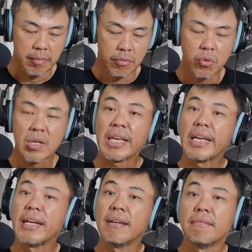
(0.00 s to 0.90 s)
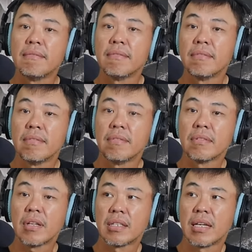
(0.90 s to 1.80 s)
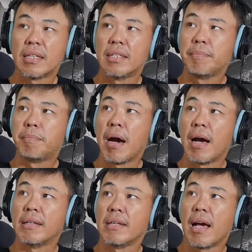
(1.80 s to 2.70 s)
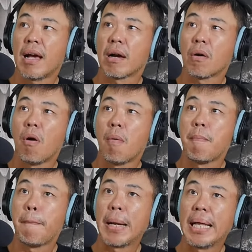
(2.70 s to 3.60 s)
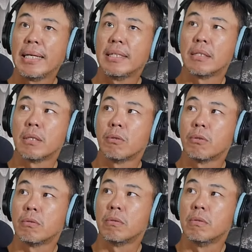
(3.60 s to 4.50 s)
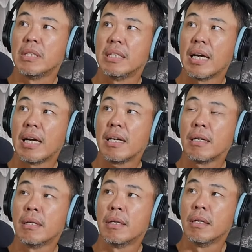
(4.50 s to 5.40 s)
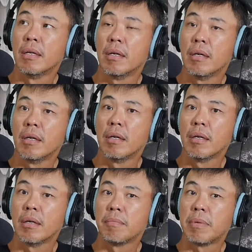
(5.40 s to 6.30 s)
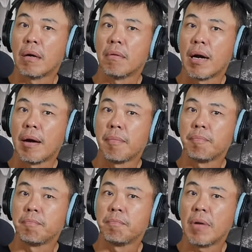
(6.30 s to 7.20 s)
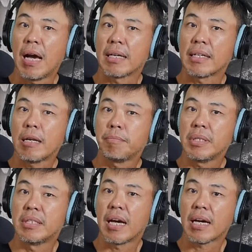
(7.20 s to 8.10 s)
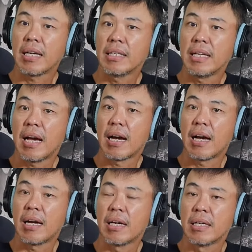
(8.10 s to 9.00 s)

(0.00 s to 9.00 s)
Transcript: mungkin terjadi banyak komplain di seluruh dunia bahwa areal pijakan yang